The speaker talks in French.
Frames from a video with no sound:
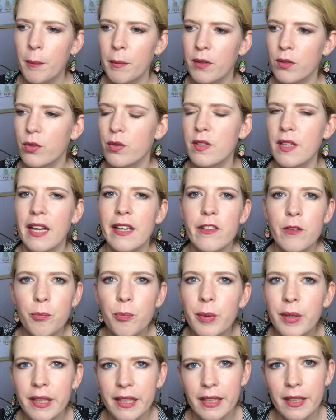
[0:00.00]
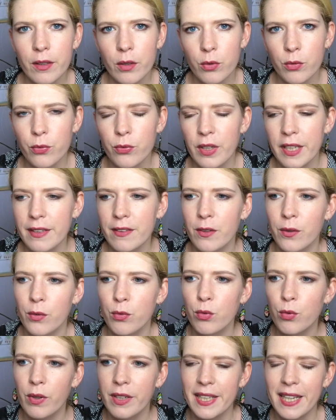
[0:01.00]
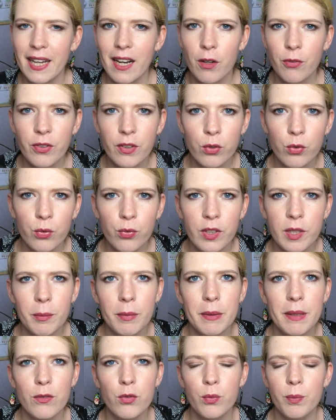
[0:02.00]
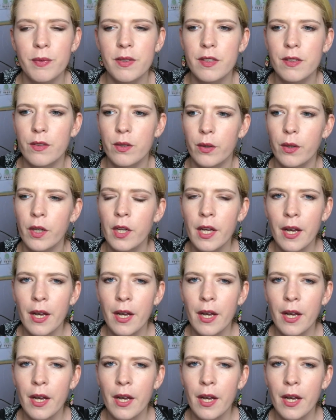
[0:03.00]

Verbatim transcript: parce que c'est inspiré en fait, vous voyez à la fin du film, ils mettent une petite,